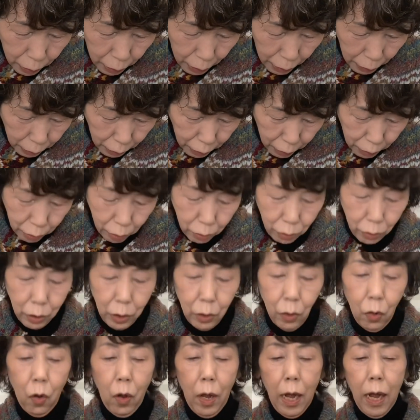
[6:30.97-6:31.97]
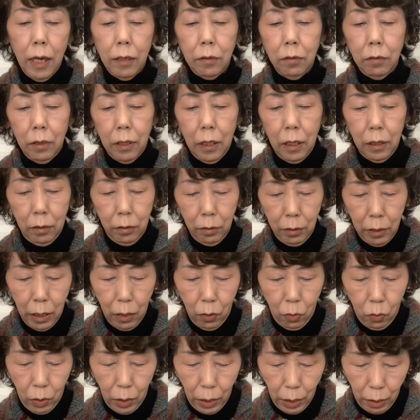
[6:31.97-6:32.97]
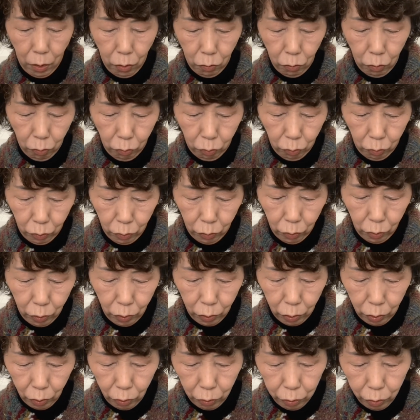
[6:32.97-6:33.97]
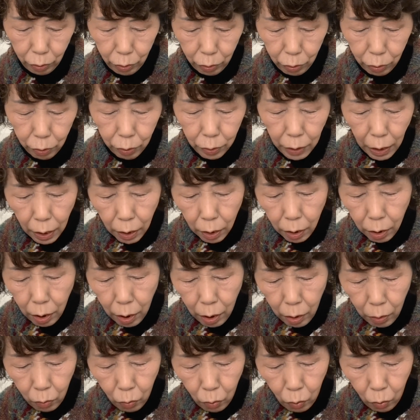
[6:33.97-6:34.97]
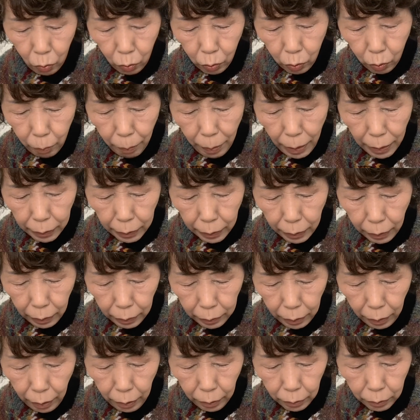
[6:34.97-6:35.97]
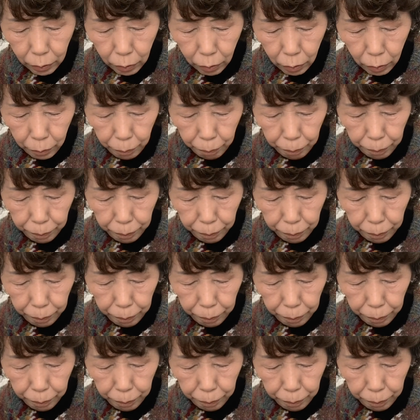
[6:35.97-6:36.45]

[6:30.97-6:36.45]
なきついのあるんですね。これ普通ね、ここのバネがねすぐ